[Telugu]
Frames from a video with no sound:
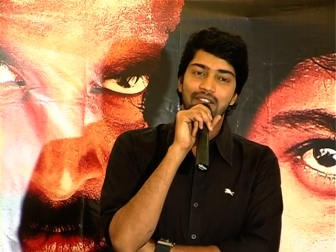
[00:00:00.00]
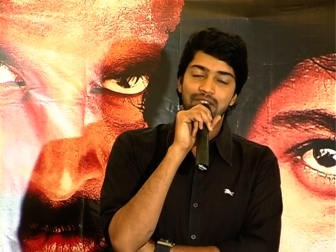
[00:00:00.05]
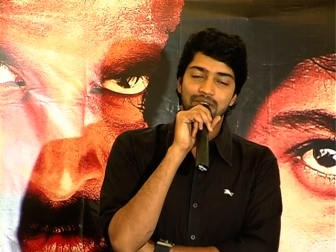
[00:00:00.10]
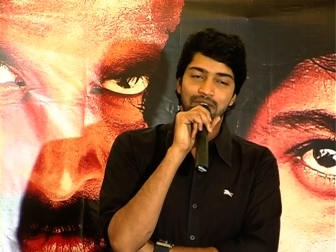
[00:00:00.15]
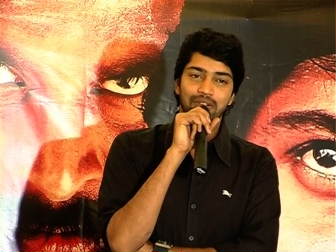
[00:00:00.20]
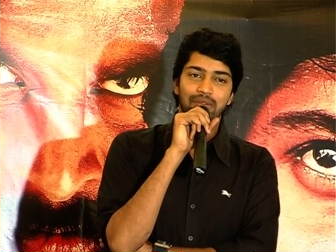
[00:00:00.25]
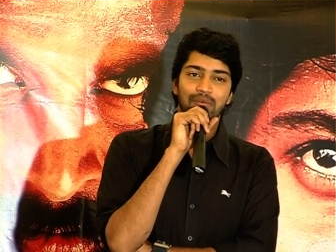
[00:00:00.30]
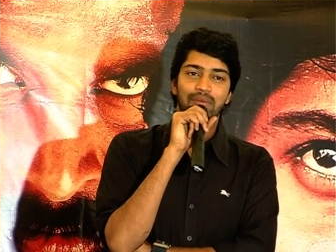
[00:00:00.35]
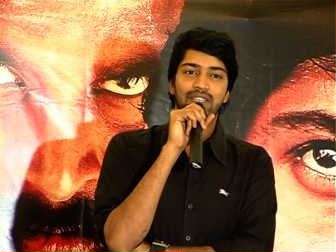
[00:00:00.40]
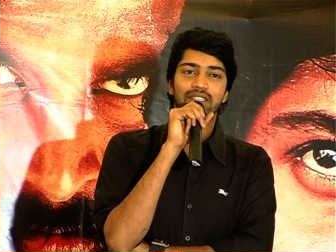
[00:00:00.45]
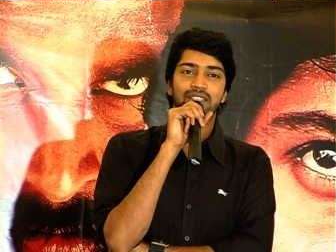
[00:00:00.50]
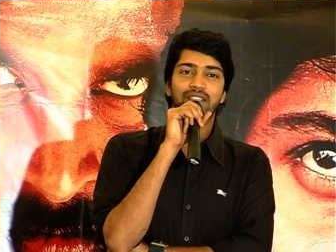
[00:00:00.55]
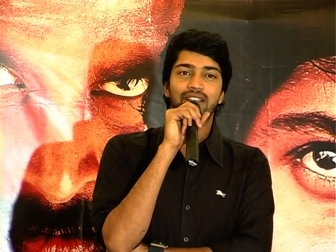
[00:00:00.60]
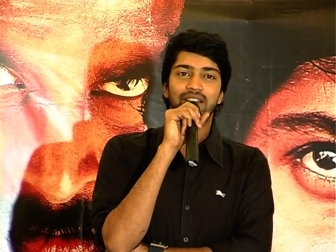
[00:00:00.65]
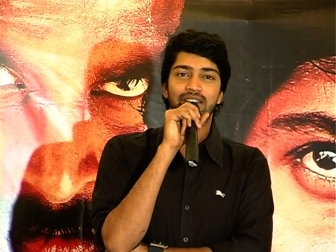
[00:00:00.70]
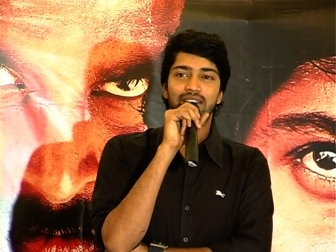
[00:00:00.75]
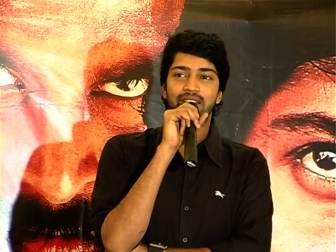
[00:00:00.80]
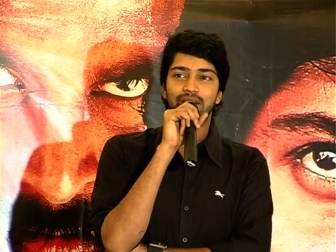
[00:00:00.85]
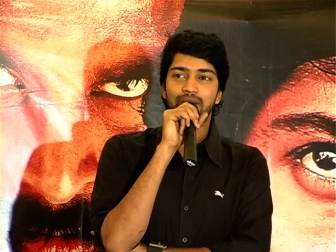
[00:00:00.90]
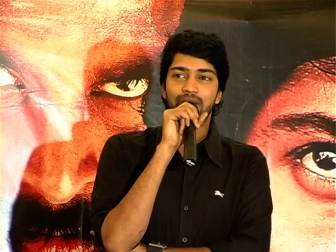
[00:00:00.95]
సో ప్రశా
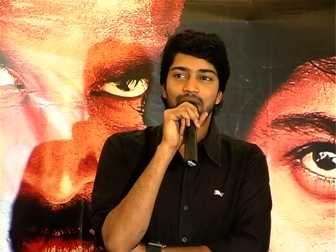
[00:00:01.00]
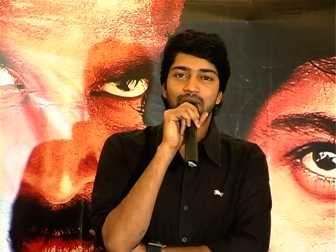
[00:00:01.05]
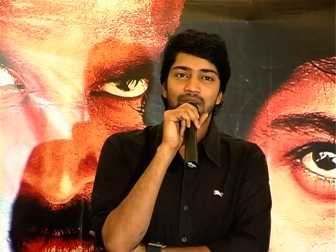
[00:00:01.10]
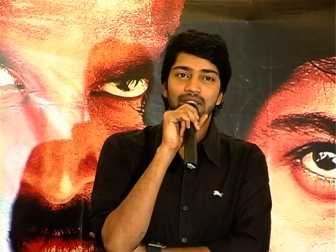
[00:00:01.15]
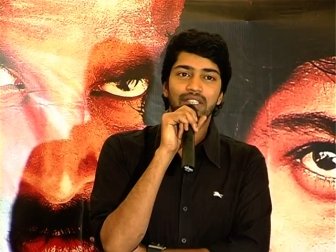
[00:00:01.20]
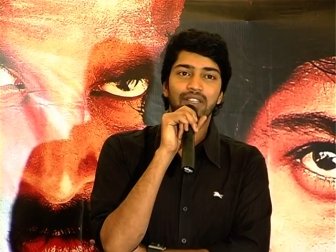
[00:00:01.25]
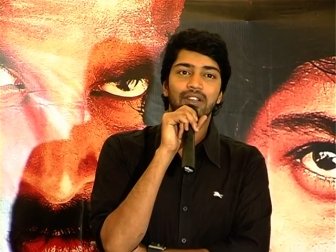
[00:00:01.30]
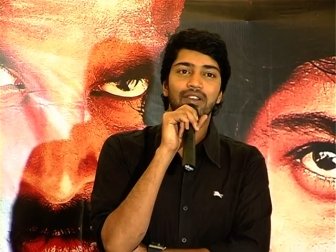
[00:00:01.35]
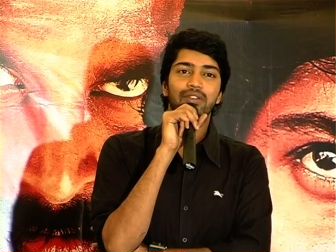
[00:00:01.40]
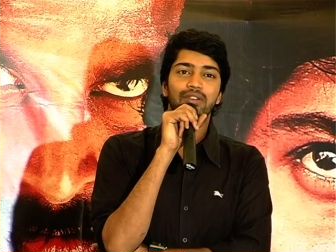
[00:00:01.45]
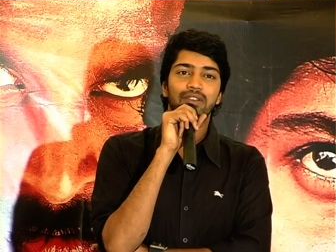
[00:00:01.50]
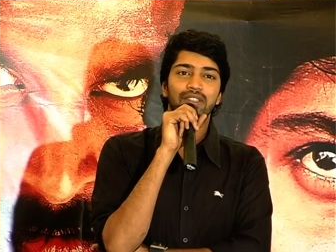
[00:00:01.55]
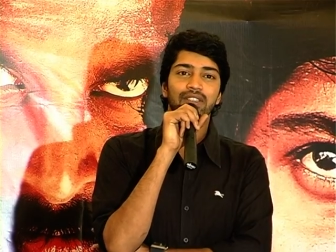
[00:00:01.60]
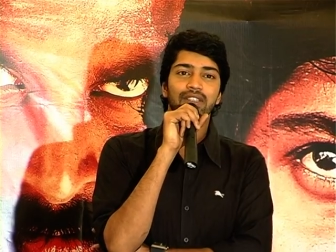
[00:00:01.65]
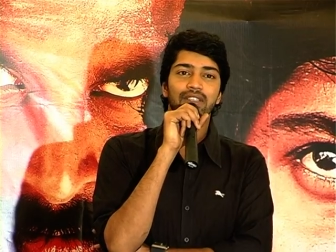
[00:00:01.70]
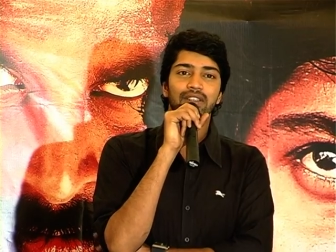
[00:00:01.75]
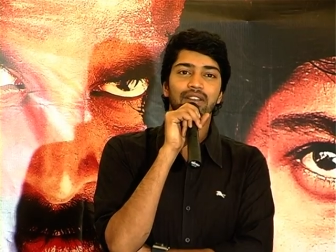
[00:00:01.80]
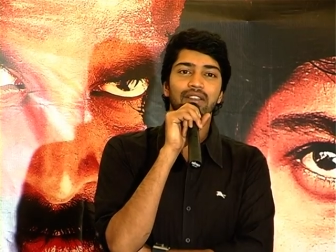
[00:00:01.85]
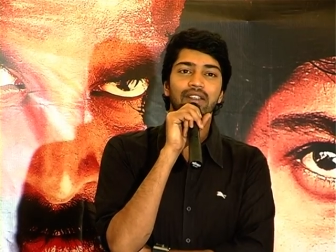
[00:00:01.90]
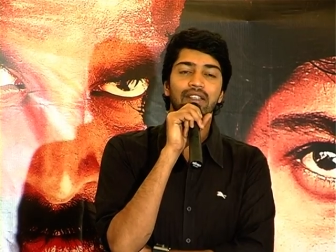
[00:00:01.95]
అంటే కొత్తగా
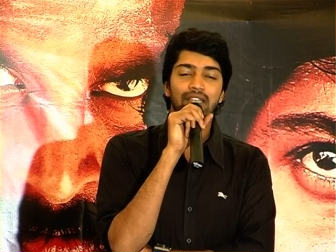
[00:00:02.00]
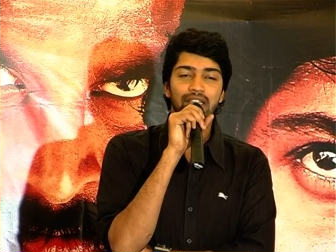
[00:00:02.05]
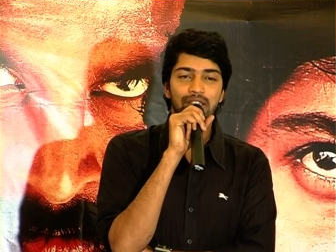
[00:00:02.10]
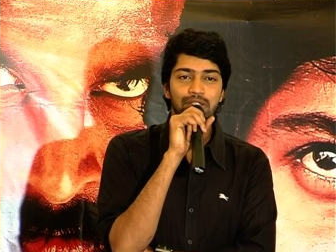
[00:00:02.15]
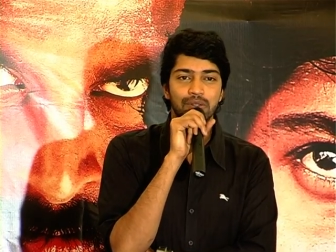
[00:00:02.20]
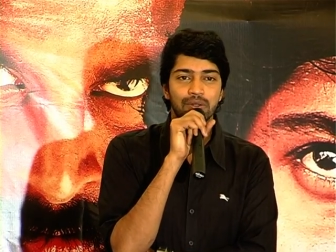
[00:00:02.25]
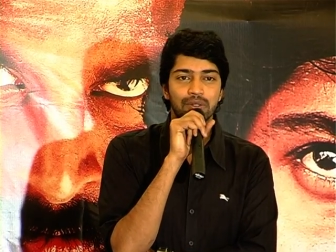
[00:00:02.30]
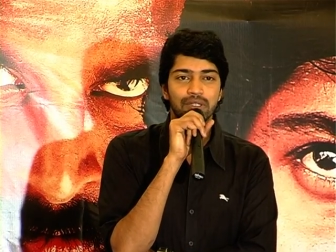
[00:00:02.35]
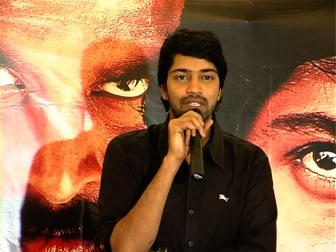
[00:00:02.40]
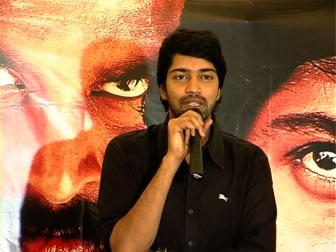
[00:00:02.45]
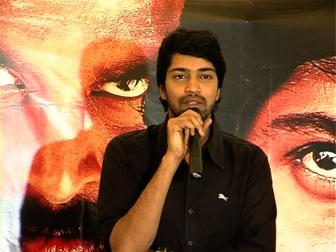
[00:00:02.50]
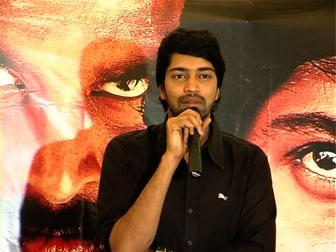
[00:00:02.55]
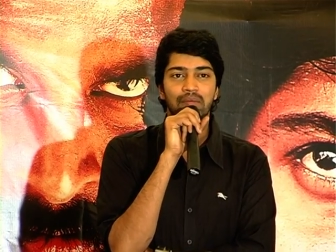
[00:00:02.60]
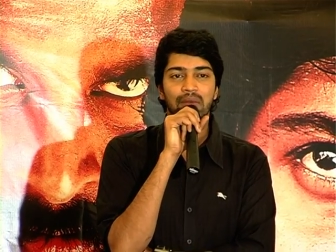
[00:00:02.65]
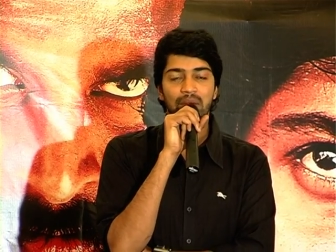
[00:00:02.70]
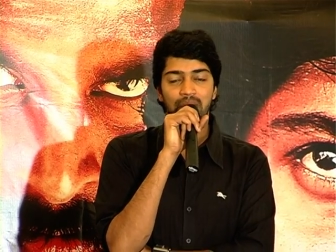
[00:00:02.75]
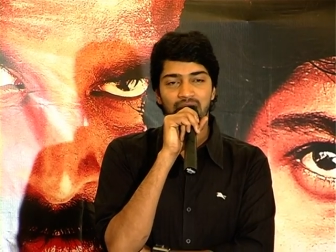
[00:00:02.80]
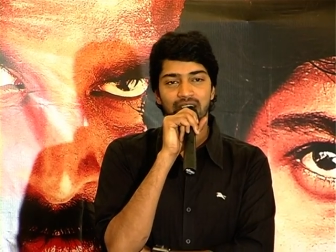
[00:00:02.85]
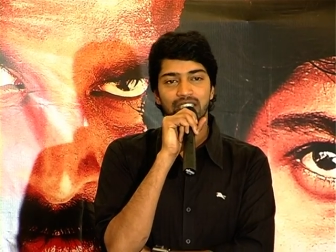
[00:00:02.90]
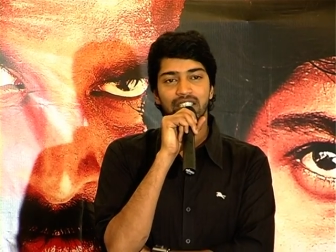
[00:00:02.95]
ఉంటుంది వెళ్ళి చూసి
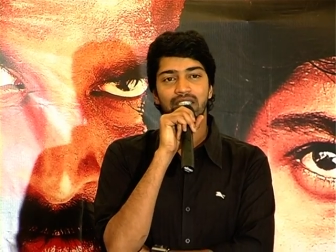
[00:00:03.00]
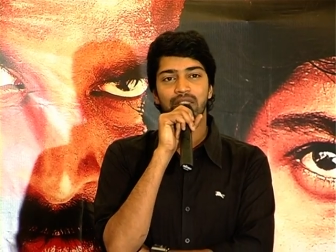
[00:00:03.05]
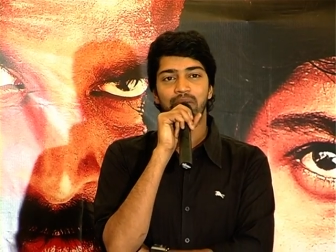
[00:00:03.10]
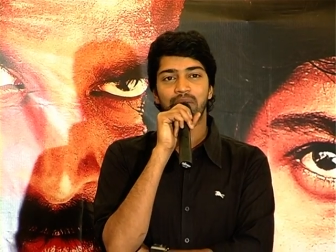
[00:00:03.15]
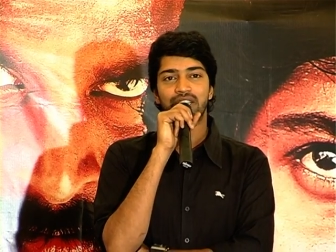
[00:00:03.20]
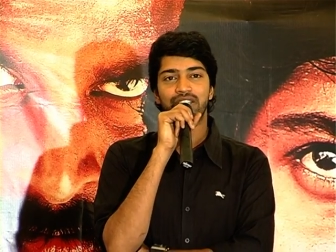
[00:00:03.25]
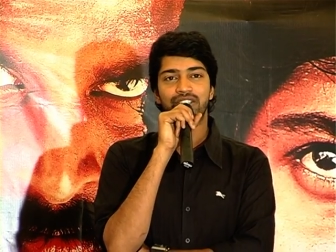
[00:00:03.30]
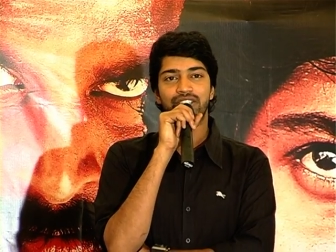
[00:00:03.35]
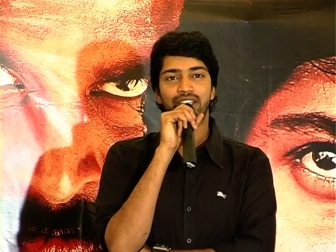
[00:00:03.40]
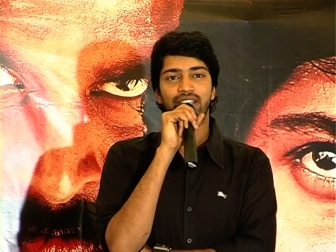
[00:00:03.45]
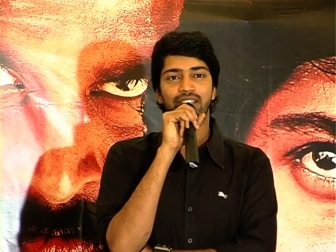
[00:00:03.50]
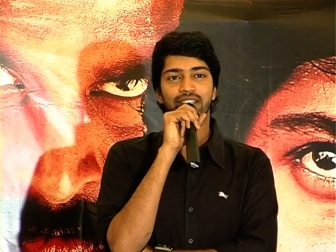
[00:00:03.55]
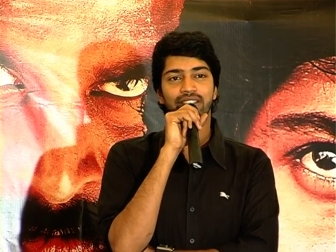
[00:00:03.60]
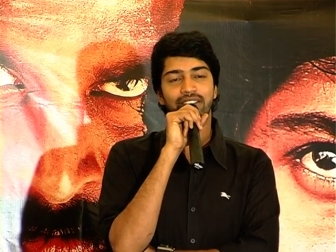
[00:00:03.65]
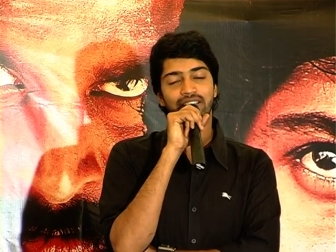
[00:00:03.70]
మమ్మల్ని అందరిని బ్లెస్ చేయండి